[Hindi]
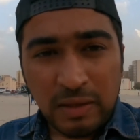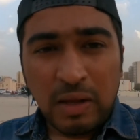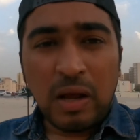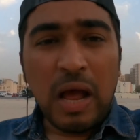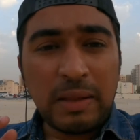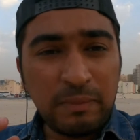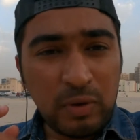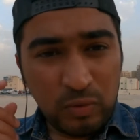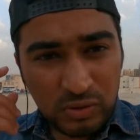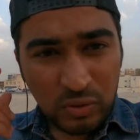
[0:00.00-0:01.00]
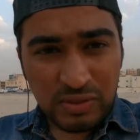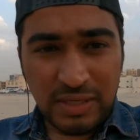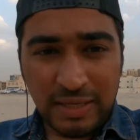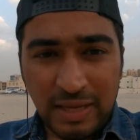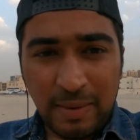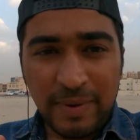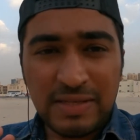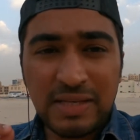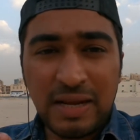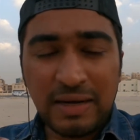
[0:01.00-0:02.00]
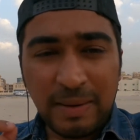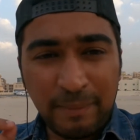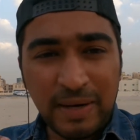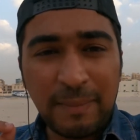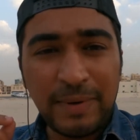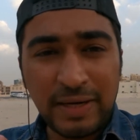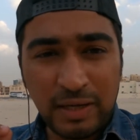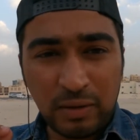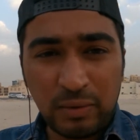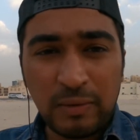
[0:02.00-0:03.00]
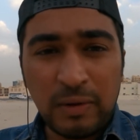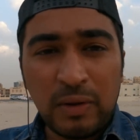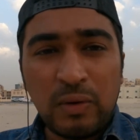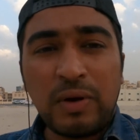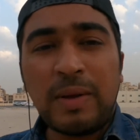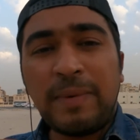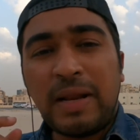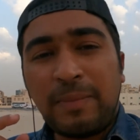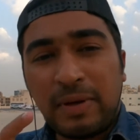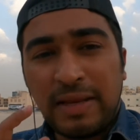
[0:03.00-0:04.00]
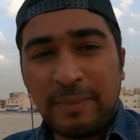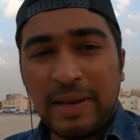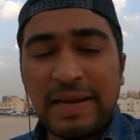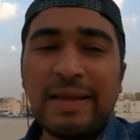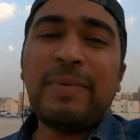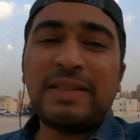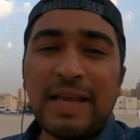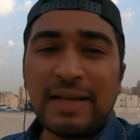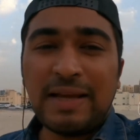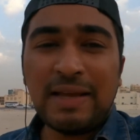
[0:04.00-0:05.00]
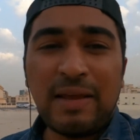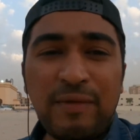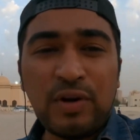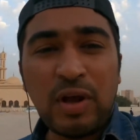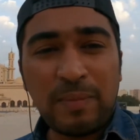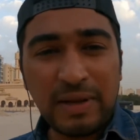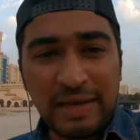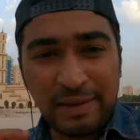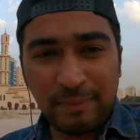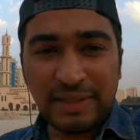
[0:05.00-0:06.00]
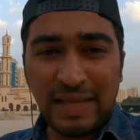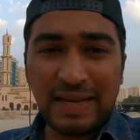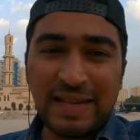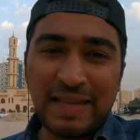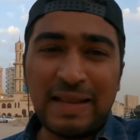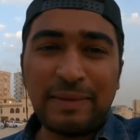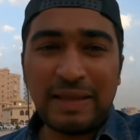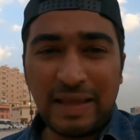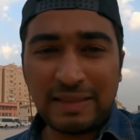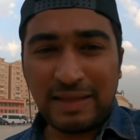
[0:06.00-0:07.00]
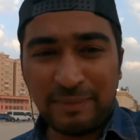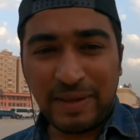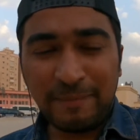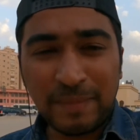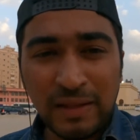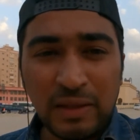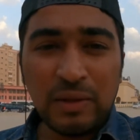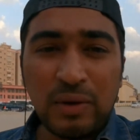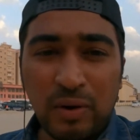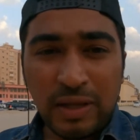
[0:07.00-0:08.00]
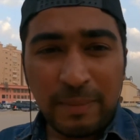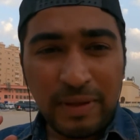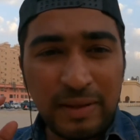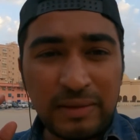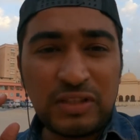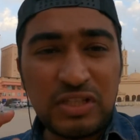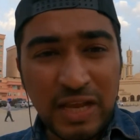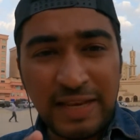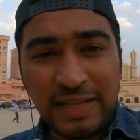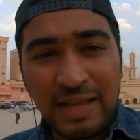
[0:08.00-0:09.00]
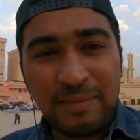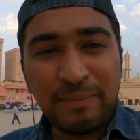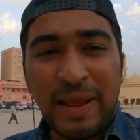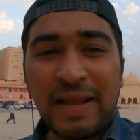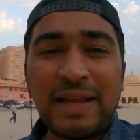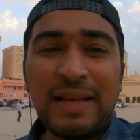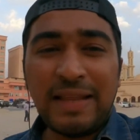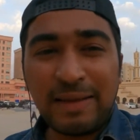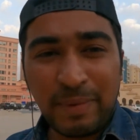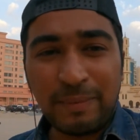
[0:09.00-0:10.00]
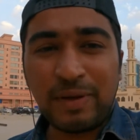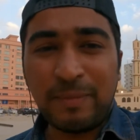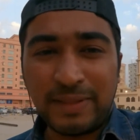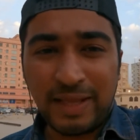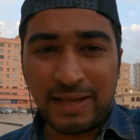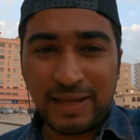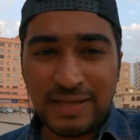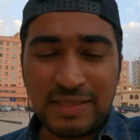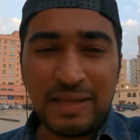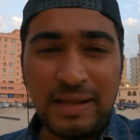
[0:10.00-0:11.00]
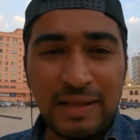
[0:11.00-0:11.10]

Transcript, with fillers: आदमी लोग वो सोचने का हमेशा नंबर अपडेट करो ओके फिर आपके लिए मैं लिंक बताएगा ये वीडियो आपको लिंक बताने के लिए किया था मैं ओके अभी तिजारी का बैंक का लिंक मैं आपको बताएगा कैसे